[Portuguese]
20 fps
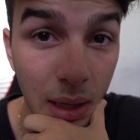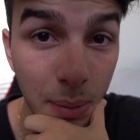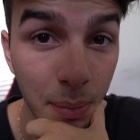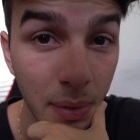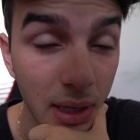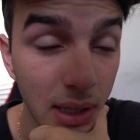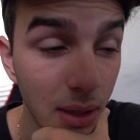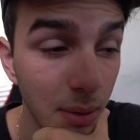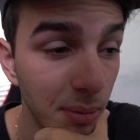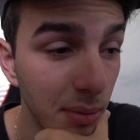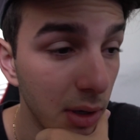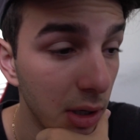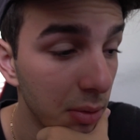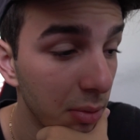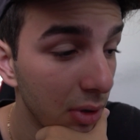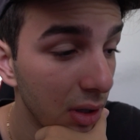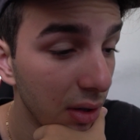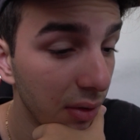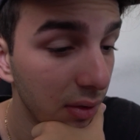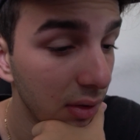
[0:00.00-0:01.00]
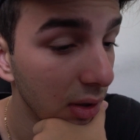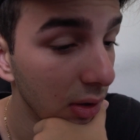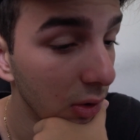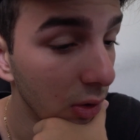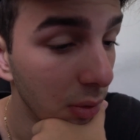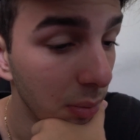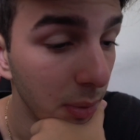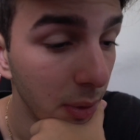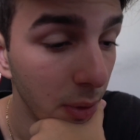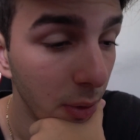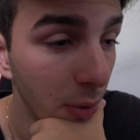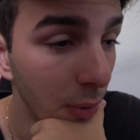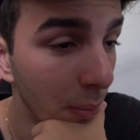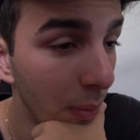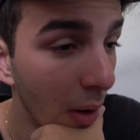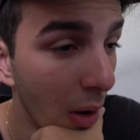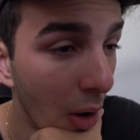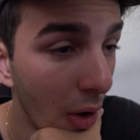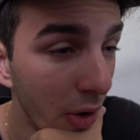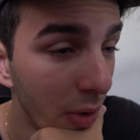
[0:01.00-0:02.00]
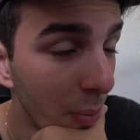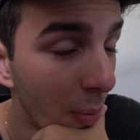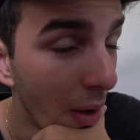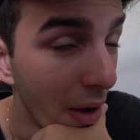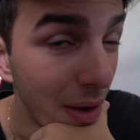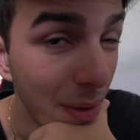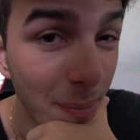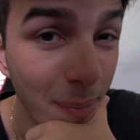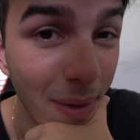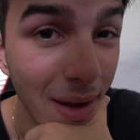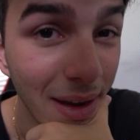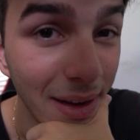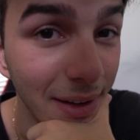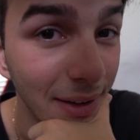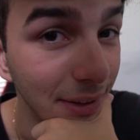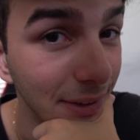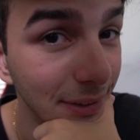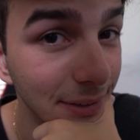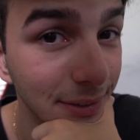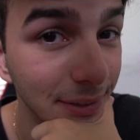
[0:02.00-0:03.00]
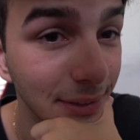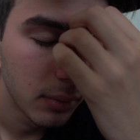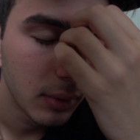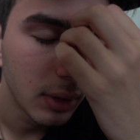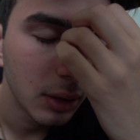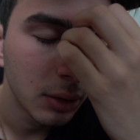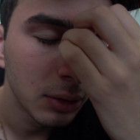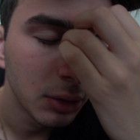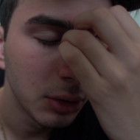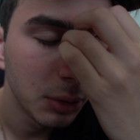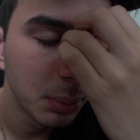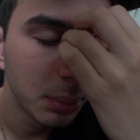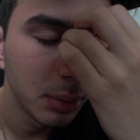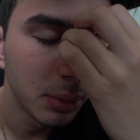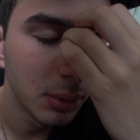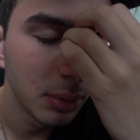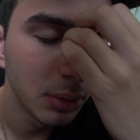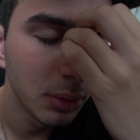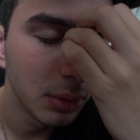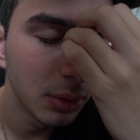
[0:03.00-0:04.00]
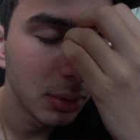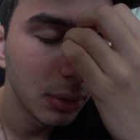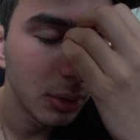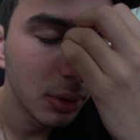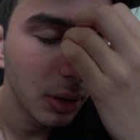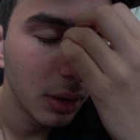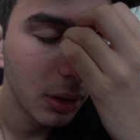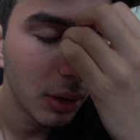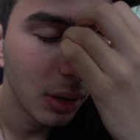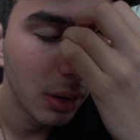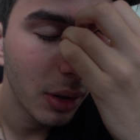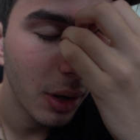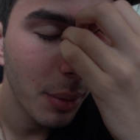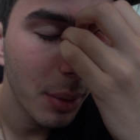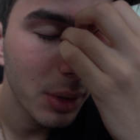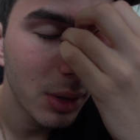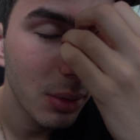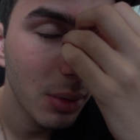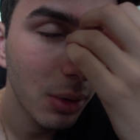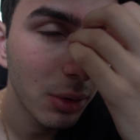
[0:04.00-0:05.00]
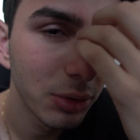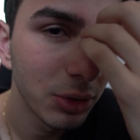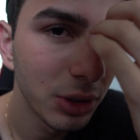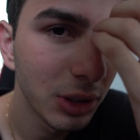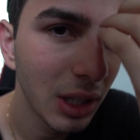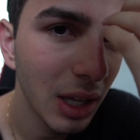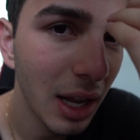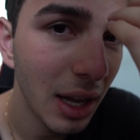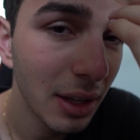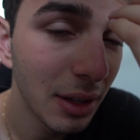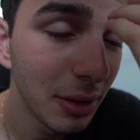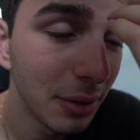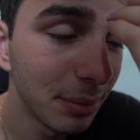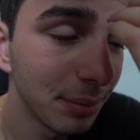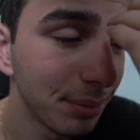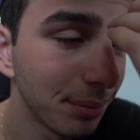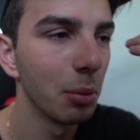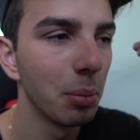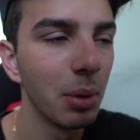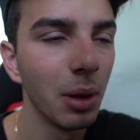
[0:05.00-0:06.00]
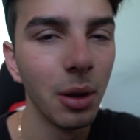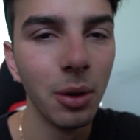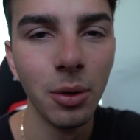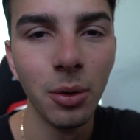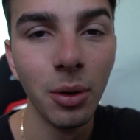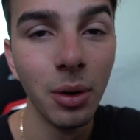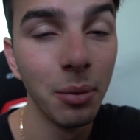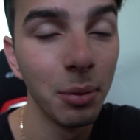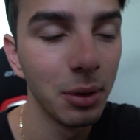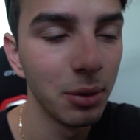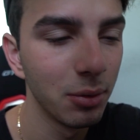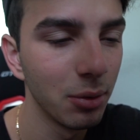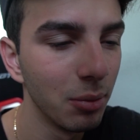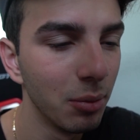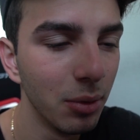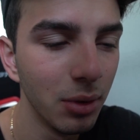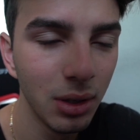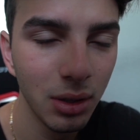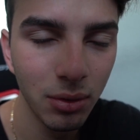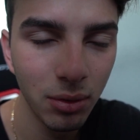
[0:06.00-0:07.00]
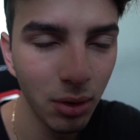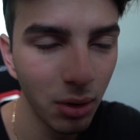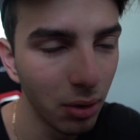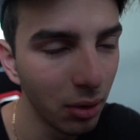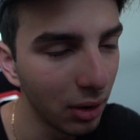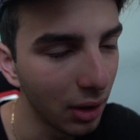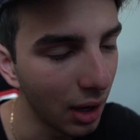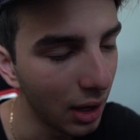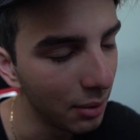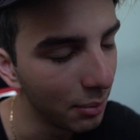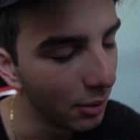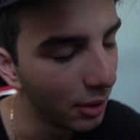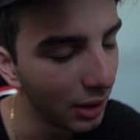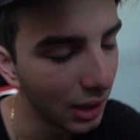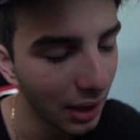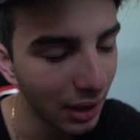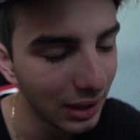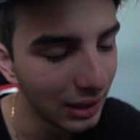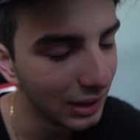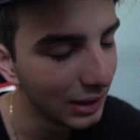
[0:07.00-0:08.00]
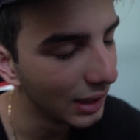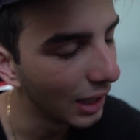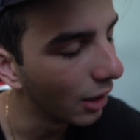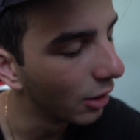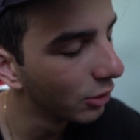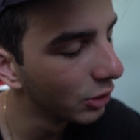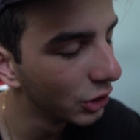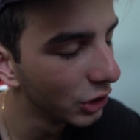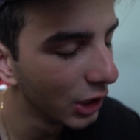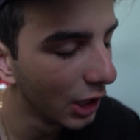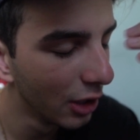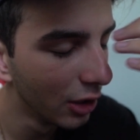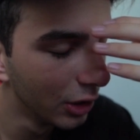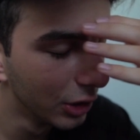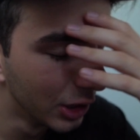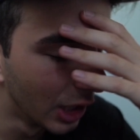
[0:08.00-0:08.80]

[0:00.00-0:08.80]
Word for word: na mesa mesmo eu devo ter dormido uma hora, uma hora e meia. Então, tipo, eu realmente dei uma cochilada. Me perdoe, mas foi muito involuntário, mano. Tava de saco cheio